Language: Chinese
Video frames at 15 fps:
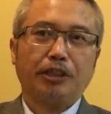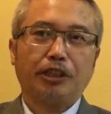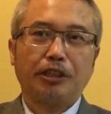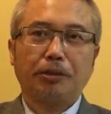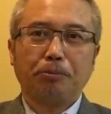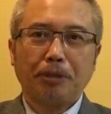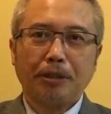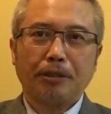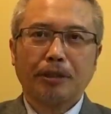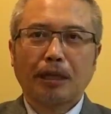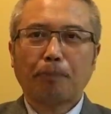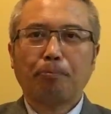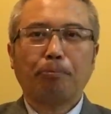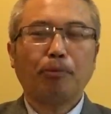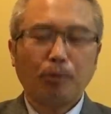习近平他
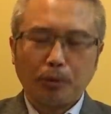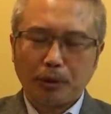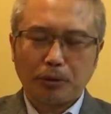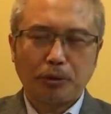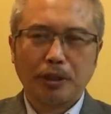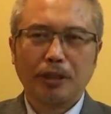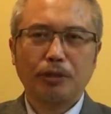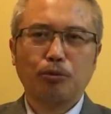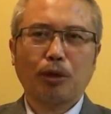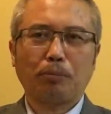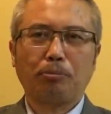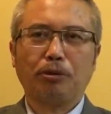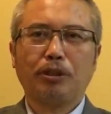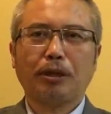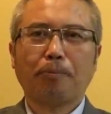不会去跟川
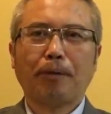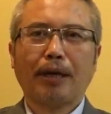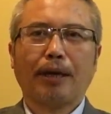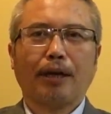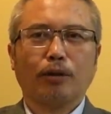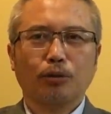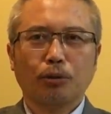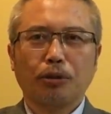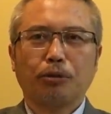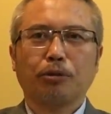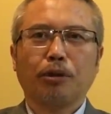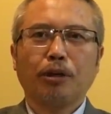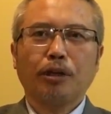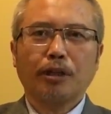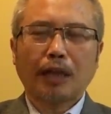普见面了，所以
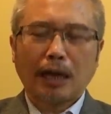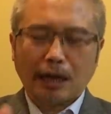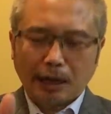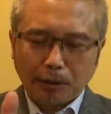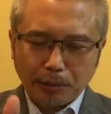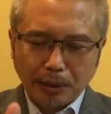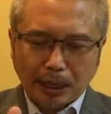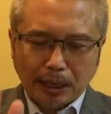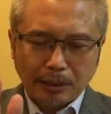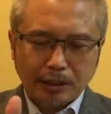说他还会呀，